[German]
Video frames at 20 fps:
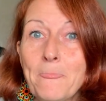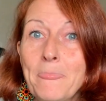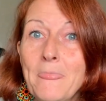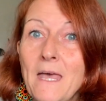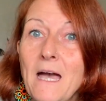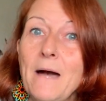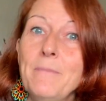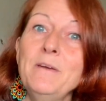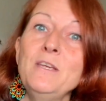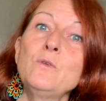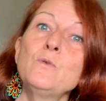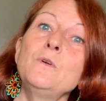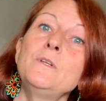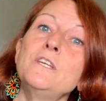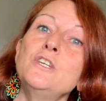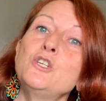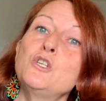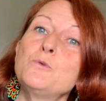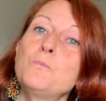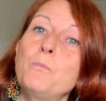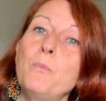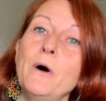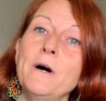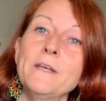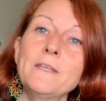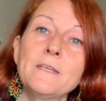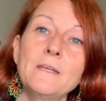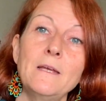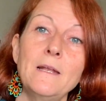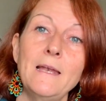Habe ich durch den
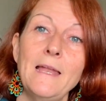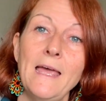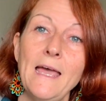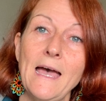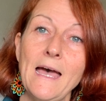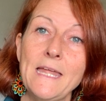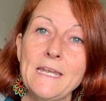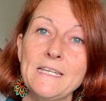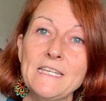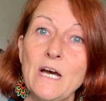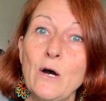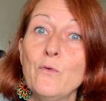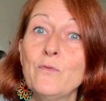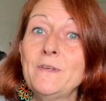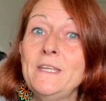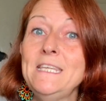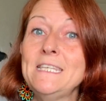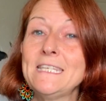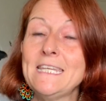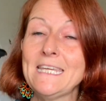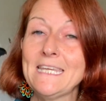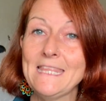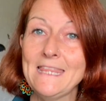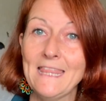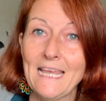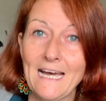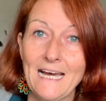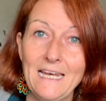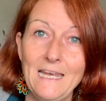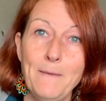Sport gelernt, auf die
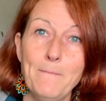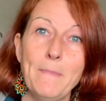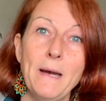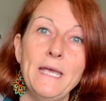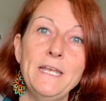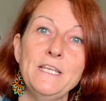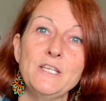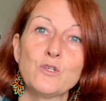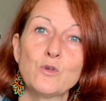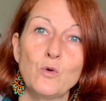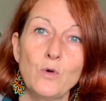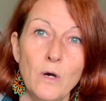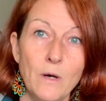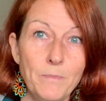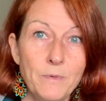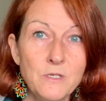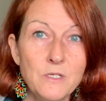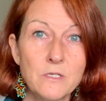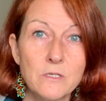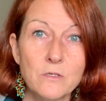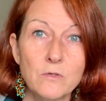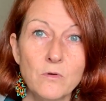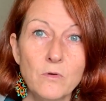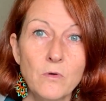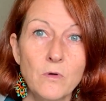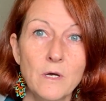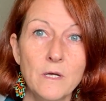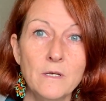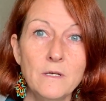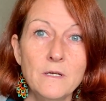Signale meines Körpers zu
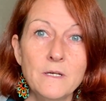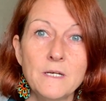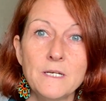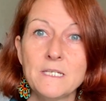hören,